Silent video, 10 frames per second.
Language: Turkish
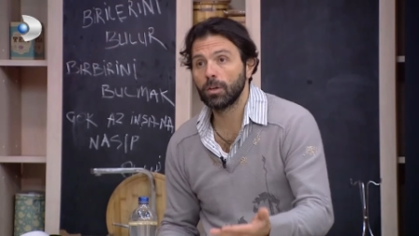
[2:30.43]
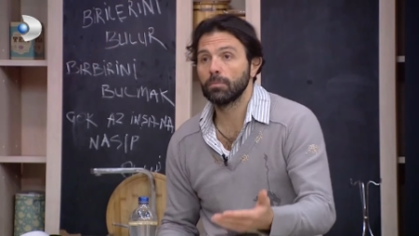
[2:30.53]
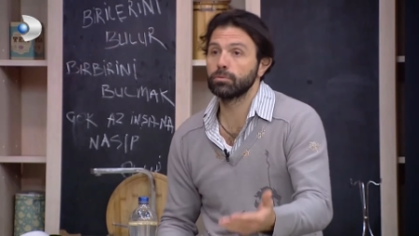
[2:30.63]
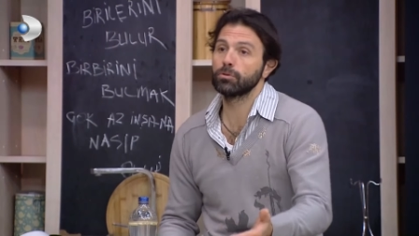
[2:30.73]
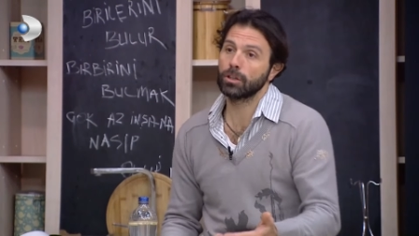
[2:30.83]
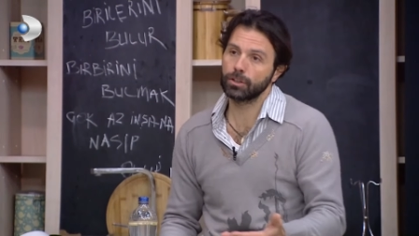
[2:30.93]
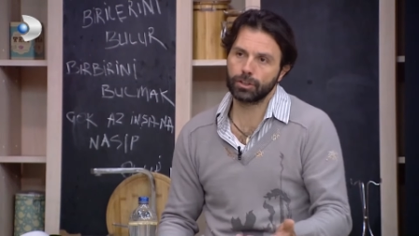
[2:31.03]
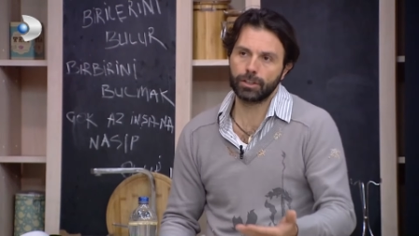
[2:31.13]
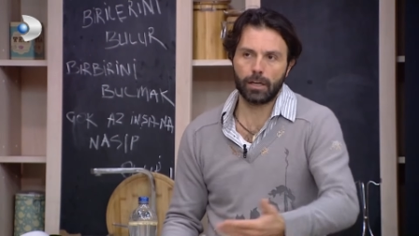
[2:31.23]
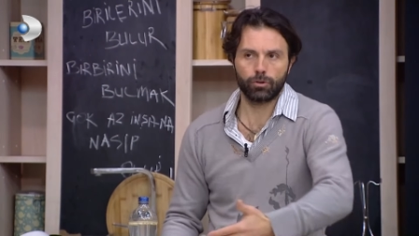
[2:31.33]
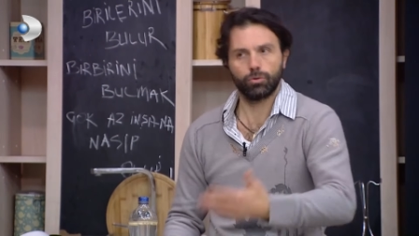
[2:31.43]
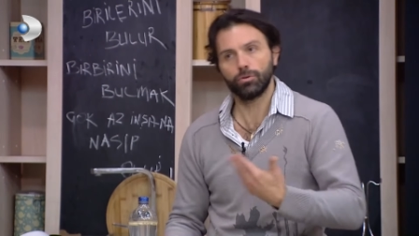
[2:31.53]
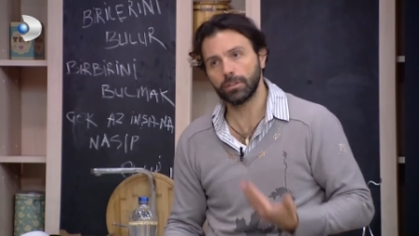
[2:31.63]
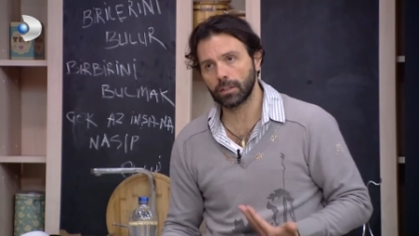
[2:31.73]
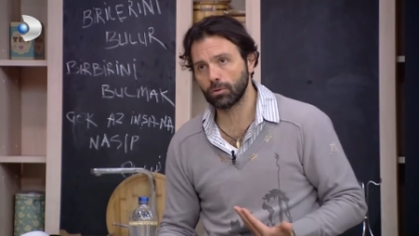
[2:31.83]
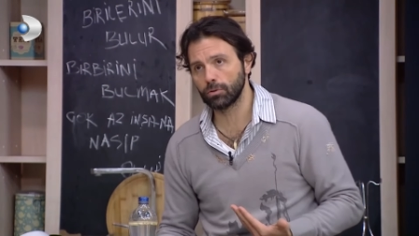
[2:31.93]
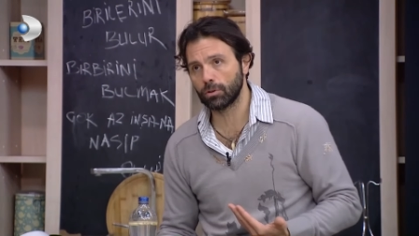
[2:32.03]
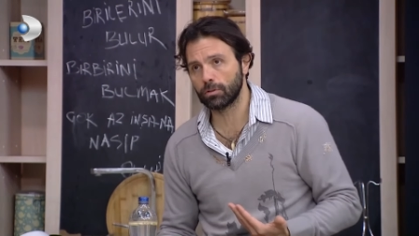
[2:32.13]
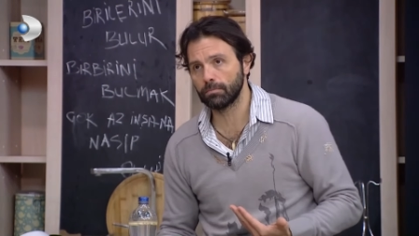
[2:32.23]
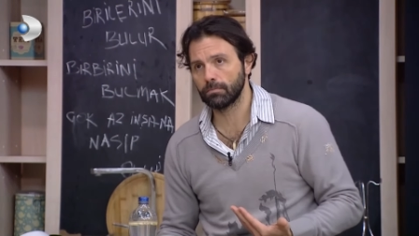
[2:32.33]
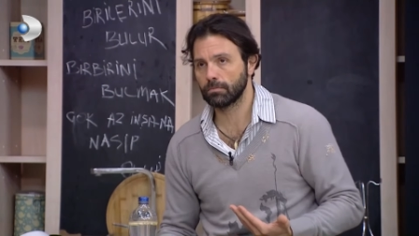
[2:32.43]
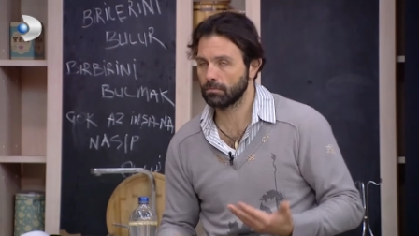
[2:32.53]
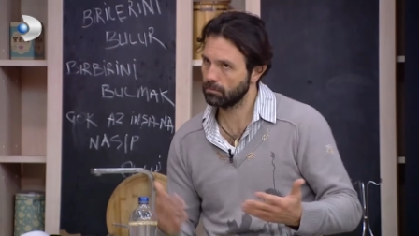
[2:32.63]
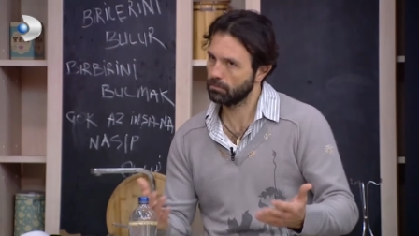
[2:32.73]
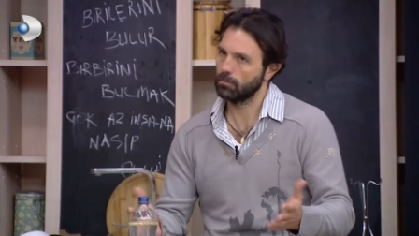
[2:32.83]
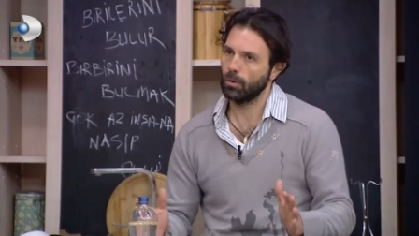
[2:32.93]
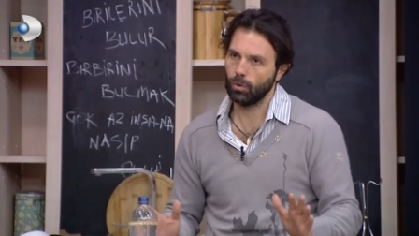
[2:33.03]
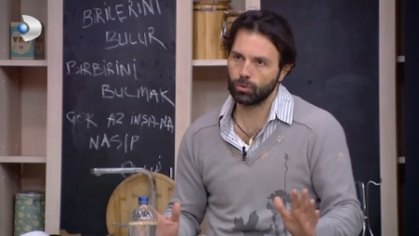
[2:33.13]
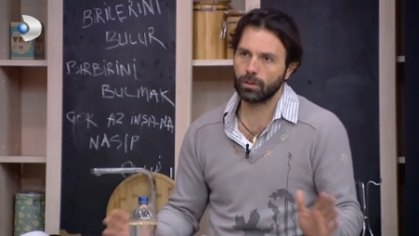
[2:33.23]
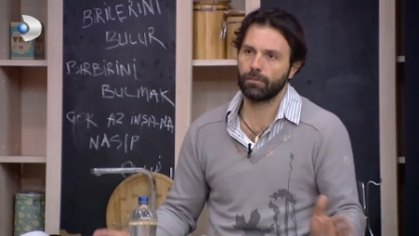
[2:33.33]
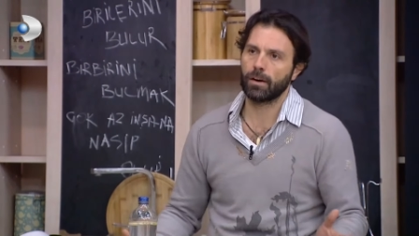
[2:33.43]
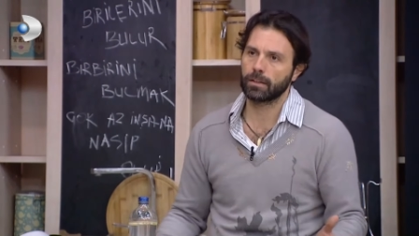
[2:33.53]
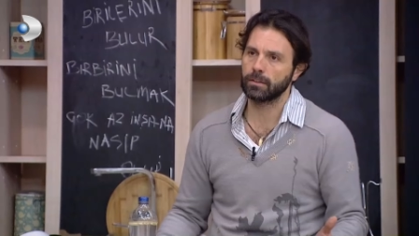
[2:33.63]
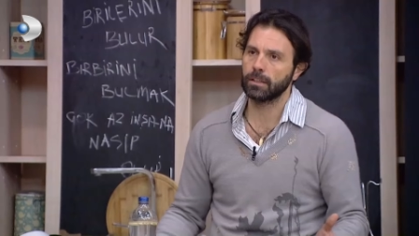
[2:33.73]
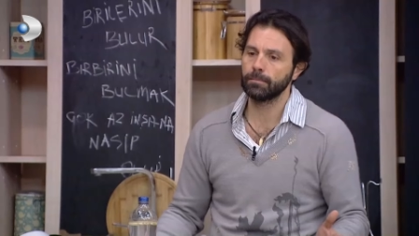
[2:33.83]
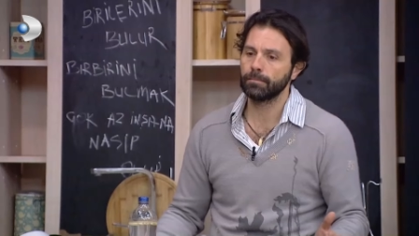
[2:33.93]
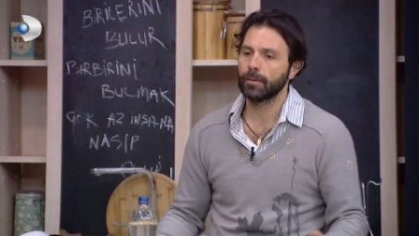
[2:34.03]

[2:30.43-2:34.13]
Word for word: Bunu çalışırken kötü insan oluyorum. Onun da farkındayım.